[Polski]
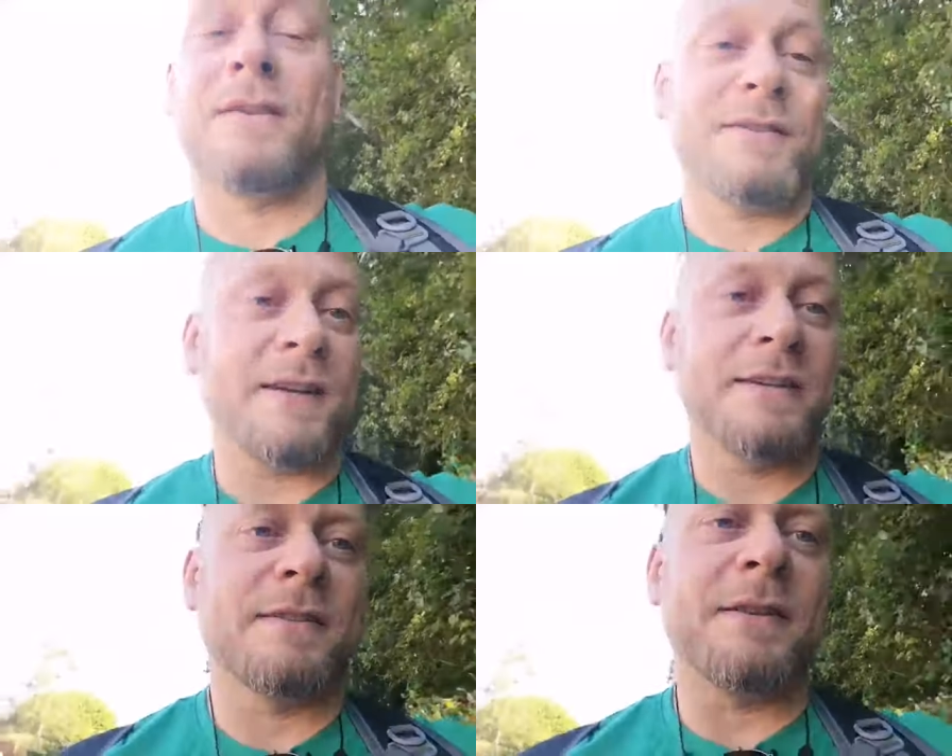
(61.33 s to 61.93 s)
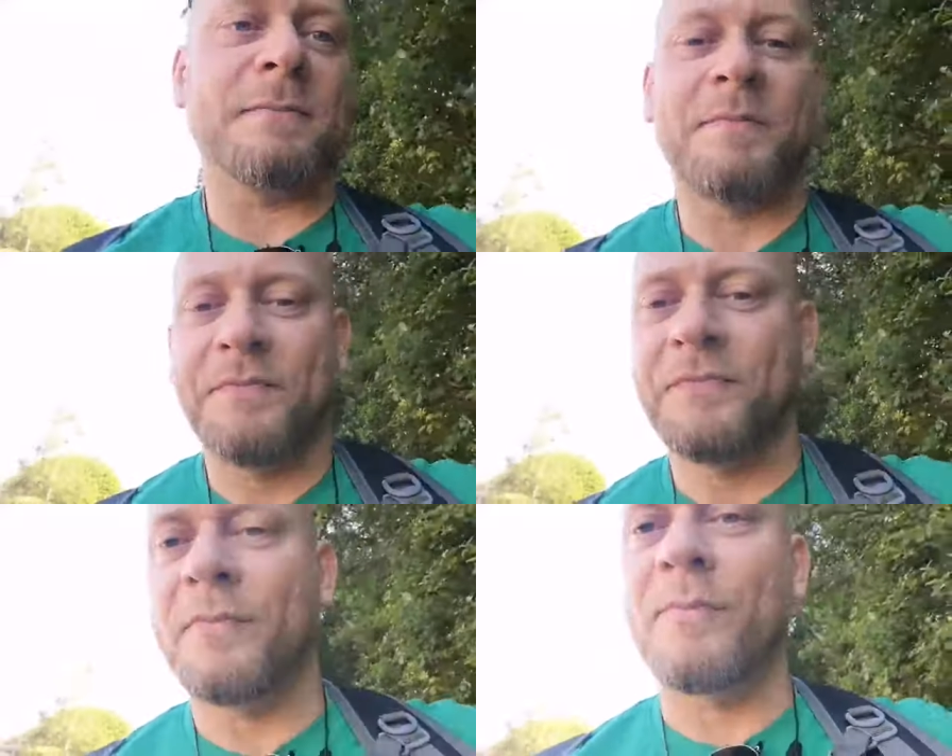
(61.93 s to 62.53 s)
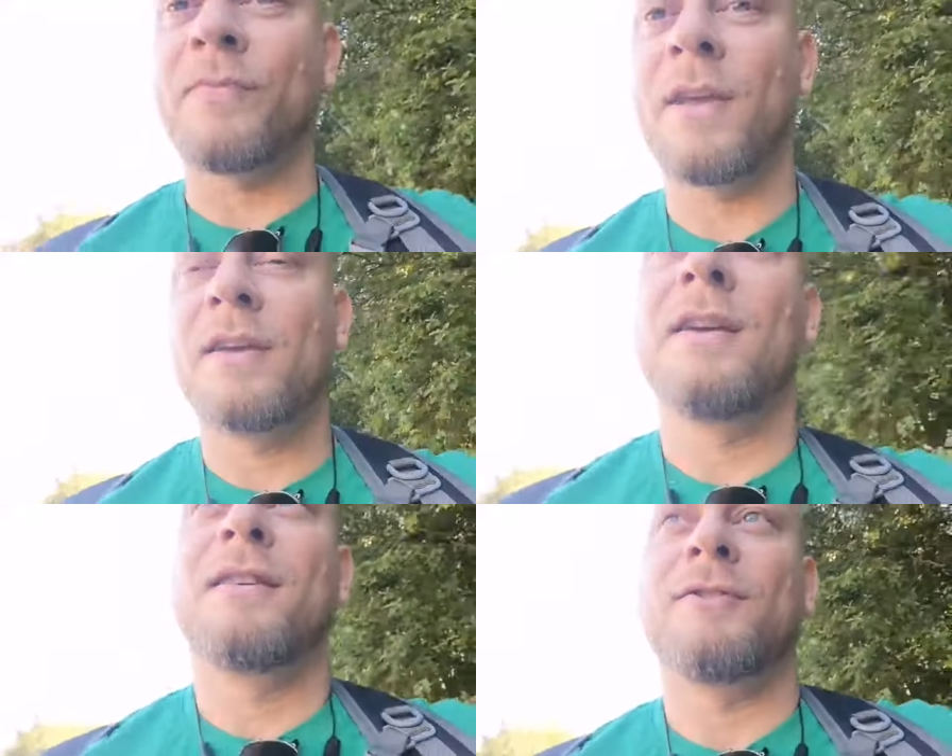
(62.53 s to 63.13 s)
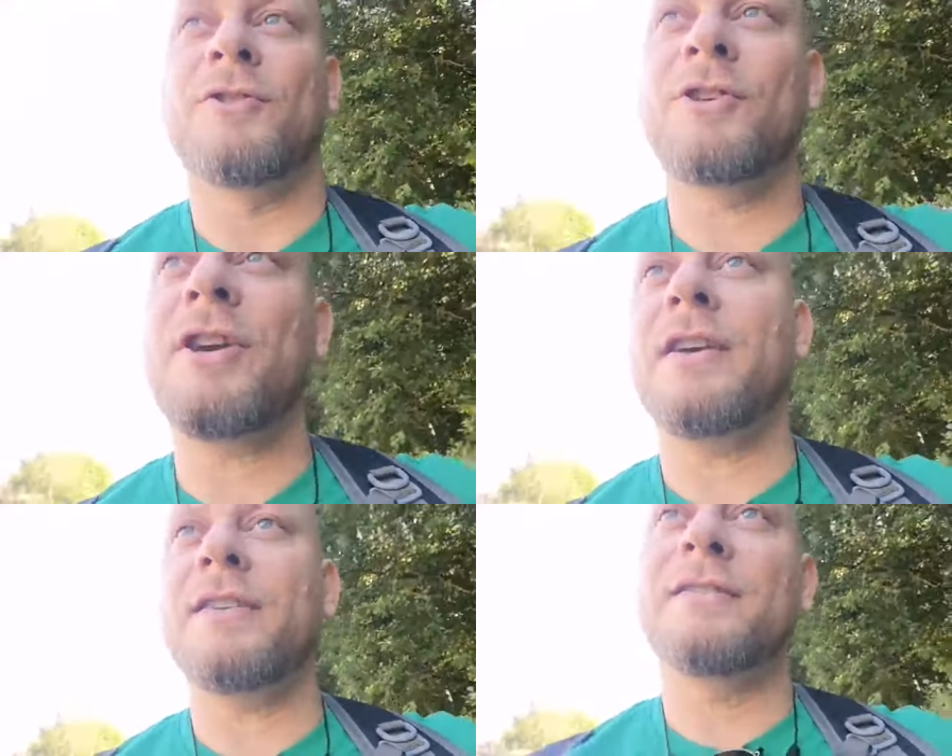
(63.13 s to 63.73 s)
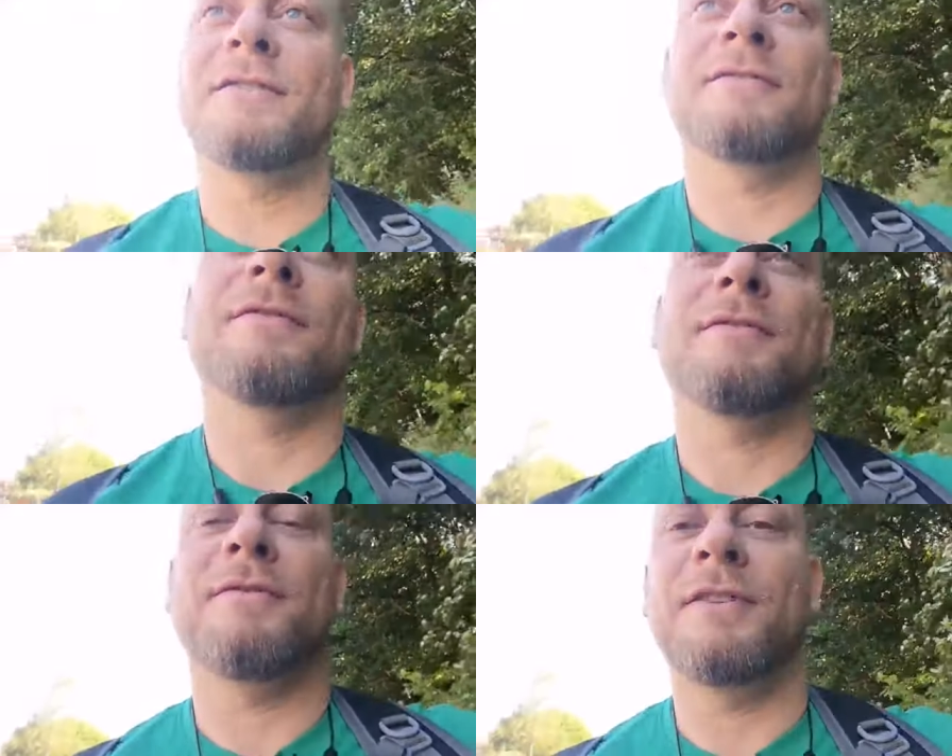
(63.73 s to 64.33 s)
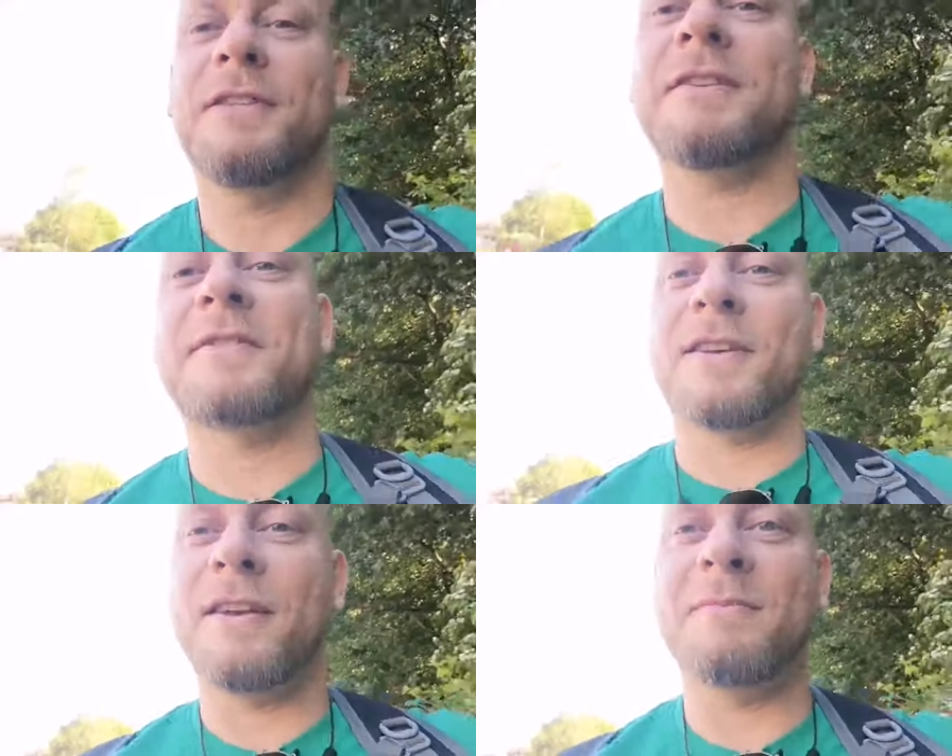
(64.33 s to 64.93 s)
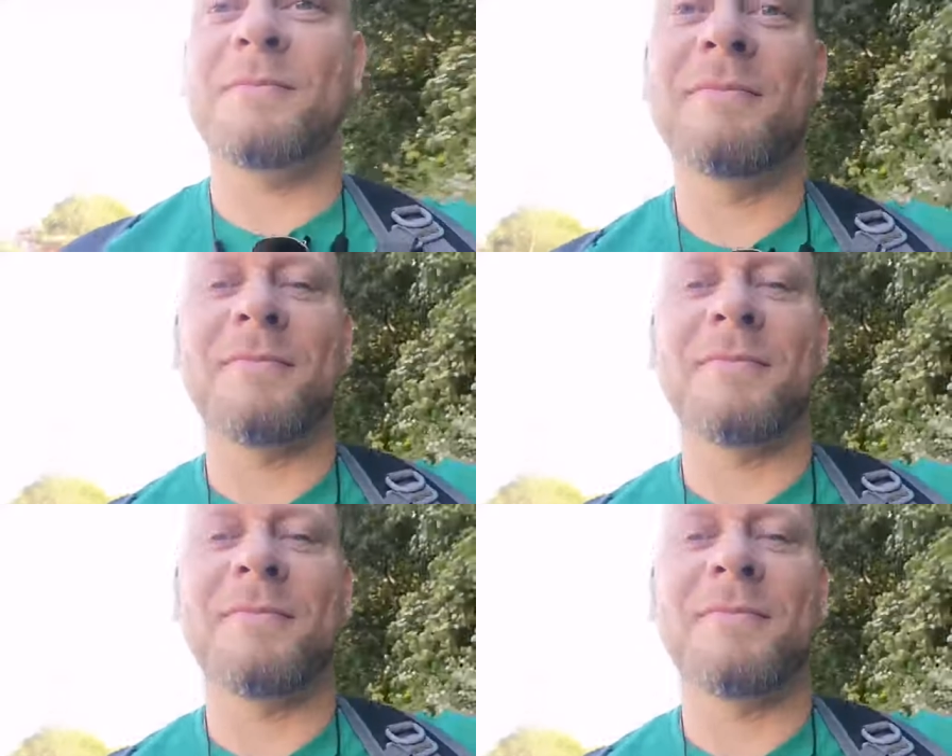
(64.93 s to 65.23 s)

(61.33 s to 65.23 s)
Zachęcam. Dzisiaj w literce M,